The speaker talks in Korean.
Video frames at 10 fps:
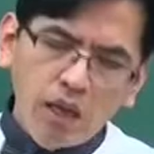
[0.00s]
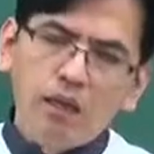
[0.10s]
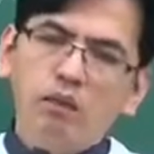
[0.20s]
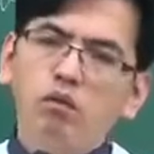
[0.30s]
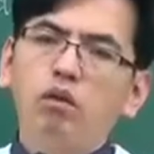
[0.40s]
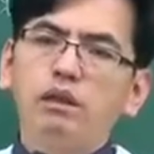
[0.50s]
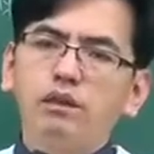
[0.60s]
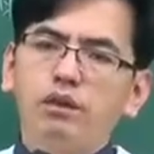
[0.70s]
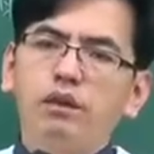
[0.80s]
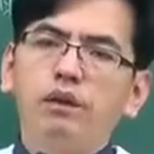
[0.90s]
아, 두
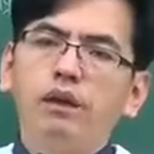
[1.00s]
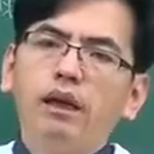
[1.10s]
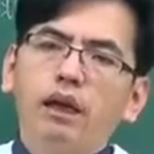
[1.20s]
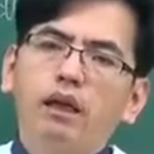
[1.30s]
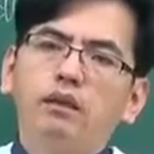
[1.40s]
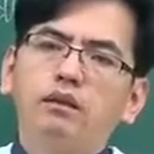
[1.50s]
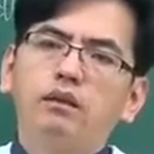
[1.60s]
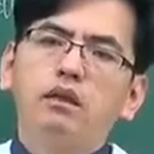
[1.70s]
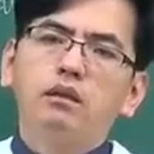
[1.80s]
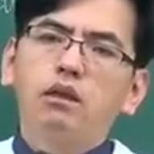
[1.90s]
가지죠.
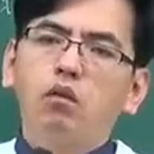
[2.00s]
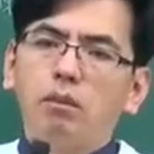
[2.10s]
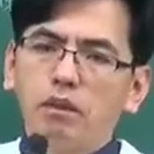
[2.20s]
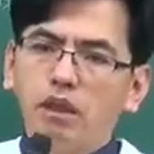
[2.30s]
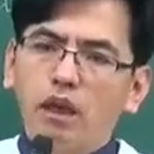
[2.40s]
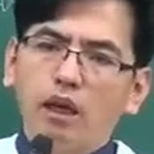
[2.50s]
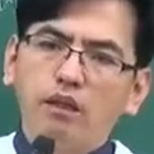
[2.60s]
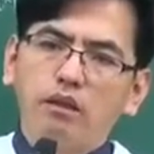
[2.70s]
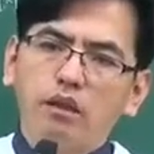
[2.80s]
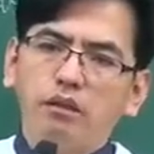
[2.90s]
행정청과
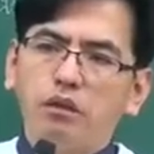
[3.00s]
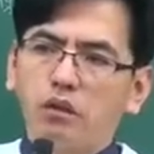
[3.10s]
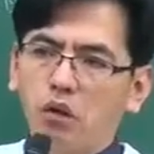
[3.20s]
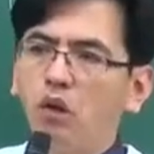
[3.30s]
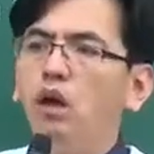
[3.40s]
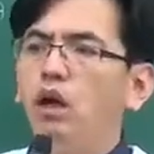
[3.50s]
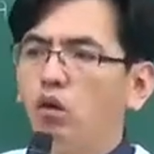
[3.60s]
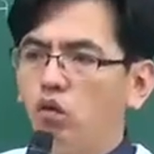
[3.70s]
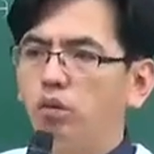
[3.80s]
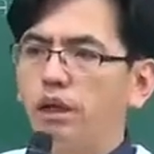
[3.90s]
비행정청으로
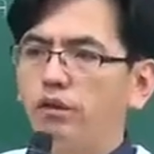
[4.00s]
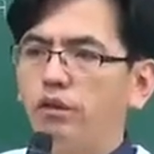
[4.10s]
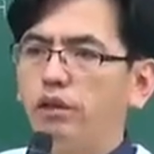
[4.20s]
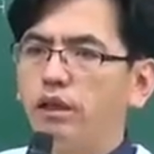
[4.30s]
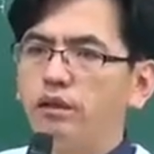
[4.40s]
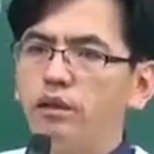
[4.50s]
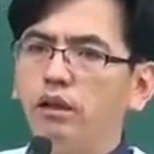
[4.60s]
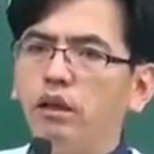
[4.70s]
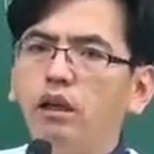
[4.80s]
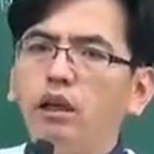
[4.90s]
구분할 수 있다 해서
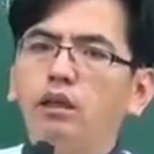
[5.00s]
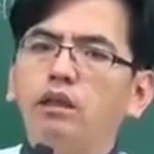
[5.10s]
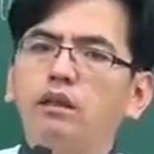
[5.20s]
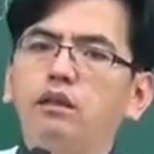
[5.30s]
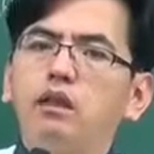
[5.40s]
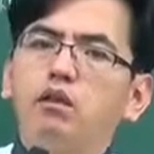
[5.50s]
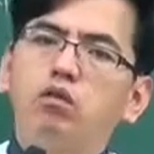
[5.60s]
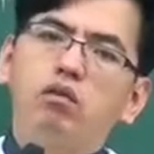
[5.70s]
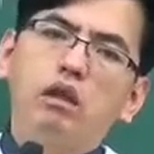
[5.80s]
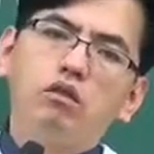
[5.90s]
일단 크게
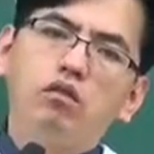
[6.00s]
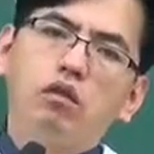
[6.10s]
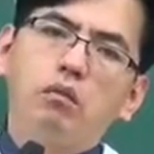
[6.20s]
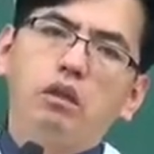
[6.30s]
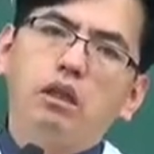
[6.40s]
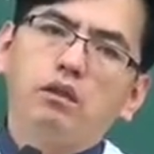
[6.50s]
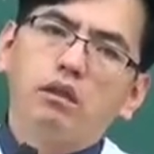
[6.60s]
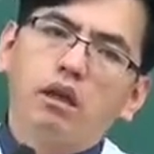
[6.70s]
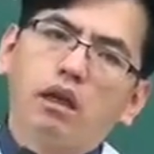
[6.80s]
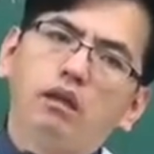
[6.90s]
두 가지 축입니다. 그래서
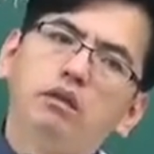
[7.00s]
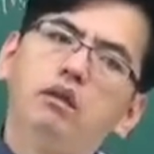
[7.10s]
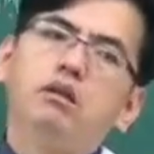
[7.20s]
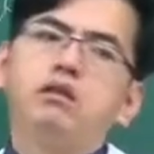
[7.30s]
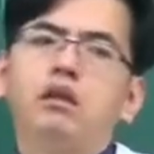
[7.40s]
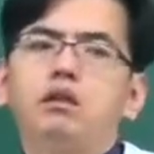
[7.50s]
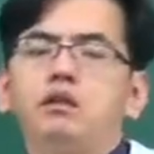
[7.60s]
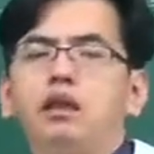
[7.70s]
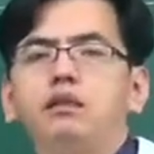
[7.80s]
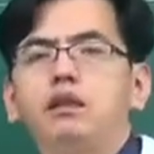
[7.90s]
행정청의
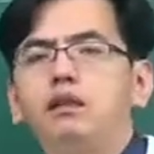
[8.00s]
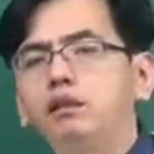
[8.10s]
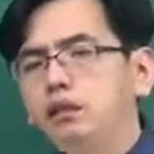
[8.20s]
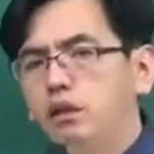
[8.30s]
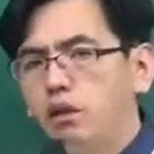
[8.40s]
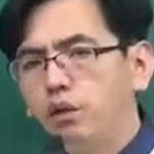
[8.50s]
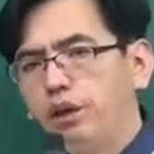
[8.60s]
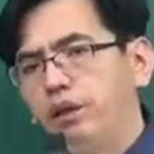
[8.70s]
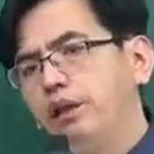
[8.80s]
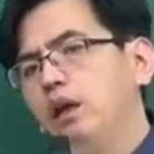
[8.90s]
시행자의
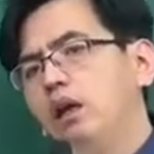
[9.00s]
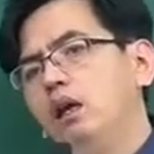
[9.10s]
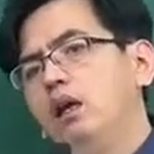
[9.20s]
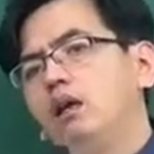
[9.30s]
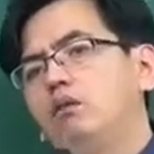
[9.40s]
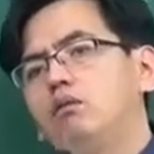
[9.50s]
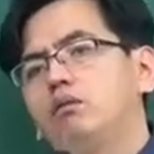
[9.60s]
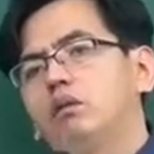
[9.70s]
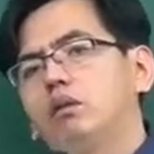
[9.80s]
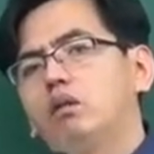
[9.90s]
경우에는 아,
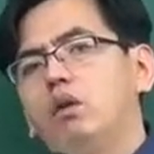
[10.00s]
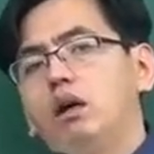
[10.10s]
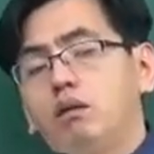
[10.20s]
국 국가